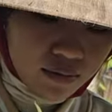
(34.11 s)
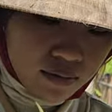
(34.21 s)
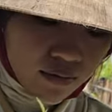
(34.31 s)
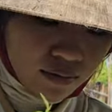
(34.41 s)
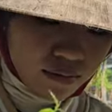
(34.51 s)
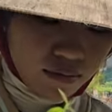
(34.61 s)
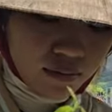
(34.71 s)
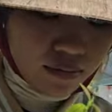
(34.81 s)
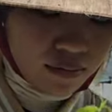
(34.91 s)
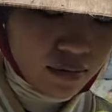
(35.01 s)
nha cô chú anh chị
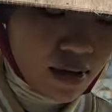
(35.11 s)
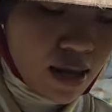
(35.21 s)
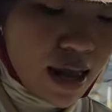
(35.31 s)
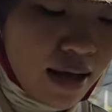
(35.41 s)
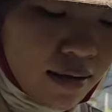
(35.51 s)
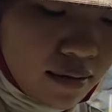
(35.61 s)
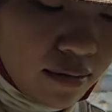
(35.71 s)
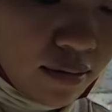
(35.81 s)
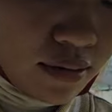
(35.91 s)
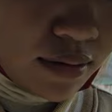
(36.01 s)
yeah. Dạ.
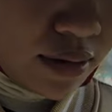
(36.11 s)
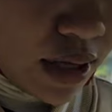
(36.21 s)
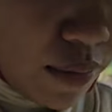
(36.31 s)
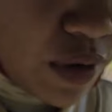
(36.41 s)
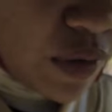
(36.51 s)
cây đang đi cờ đọt nha